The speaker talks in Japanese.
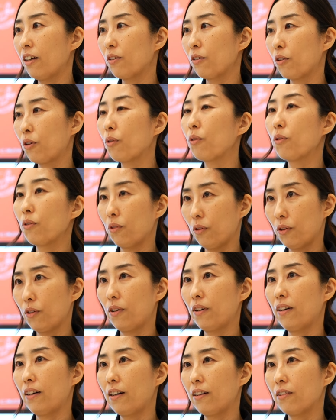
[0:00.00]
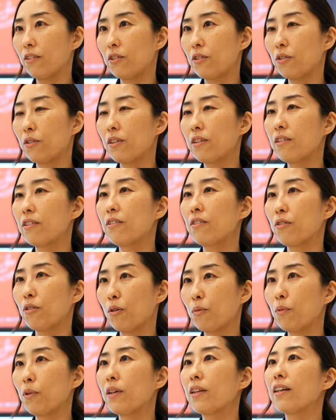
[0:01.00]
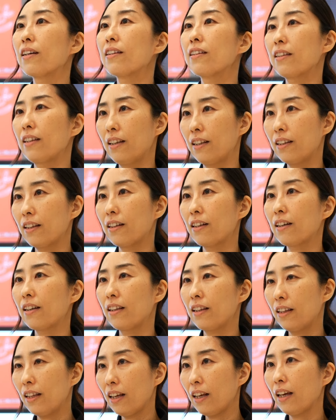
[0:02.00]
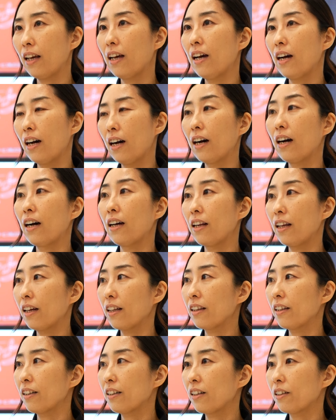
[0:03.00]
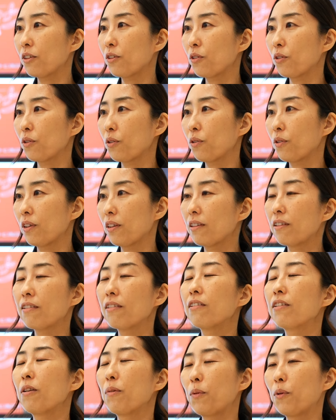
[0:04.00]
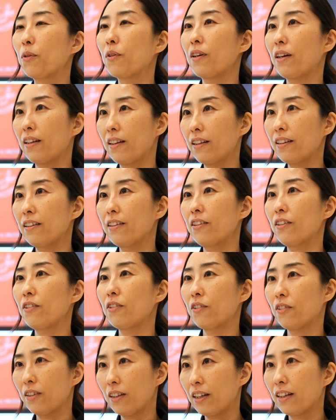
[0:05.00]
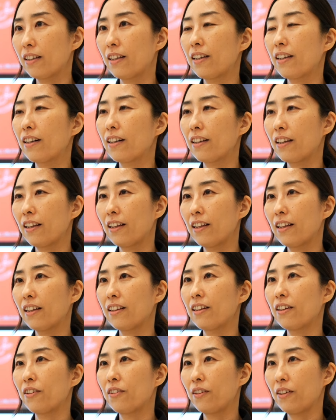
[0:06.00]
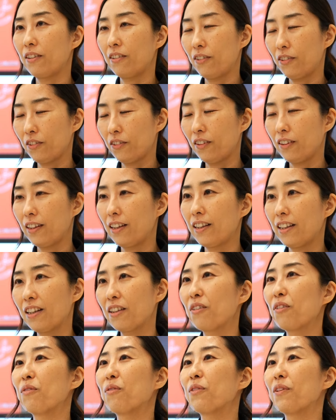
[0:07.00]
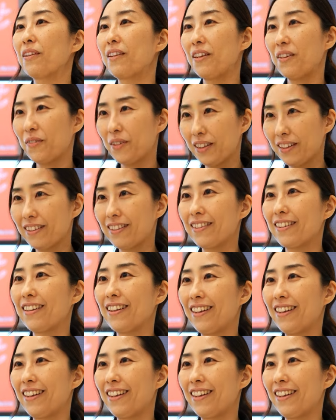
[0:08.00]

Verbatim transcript: の今日のあの調理実習を思い出していただいてあああれやったからちょっとこれ作ってみようかなっていうようなきっかけになってくれるといいなと思っています。